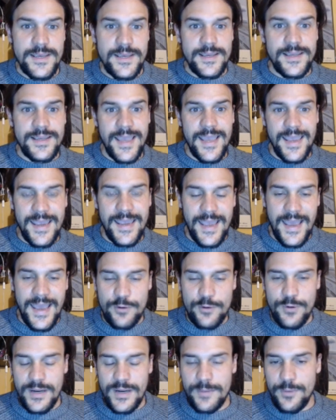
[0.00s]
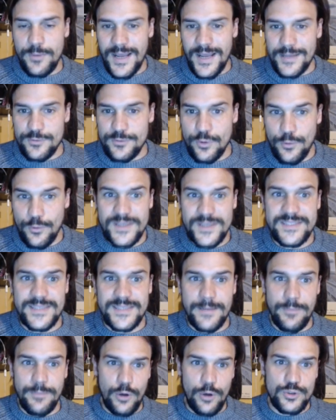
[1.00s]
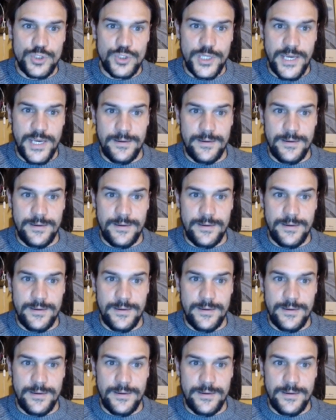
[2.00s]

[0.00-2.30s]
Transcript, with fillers: che hanno elaborato questa blockchain.